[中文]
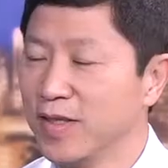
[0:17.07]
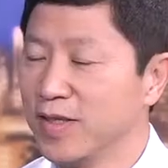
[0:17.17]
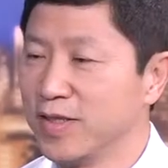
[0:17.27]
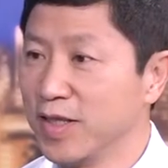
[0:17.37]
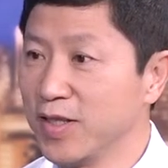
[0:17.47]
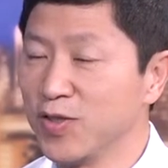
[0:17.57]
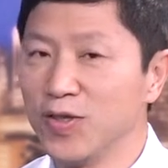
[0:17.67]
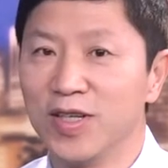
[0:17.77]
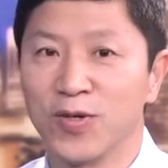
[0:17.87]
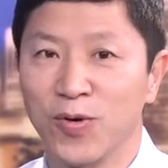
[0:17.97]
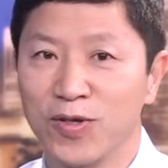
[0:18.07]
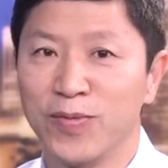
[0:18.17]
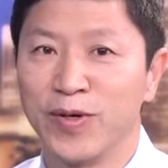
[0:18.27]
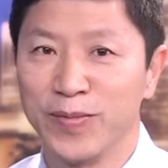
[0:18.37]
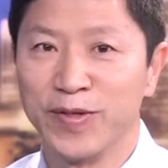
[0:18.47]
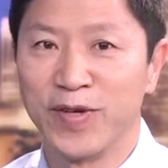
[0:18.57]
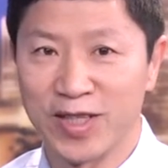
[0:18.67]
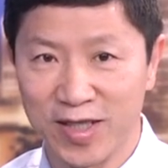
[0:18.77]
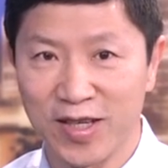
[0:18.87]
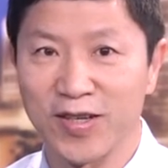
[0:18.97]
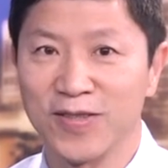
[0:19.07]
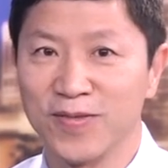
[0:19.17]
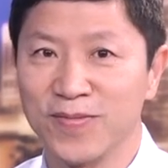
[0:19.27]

谢谢周乐，观众朋友们晚上好。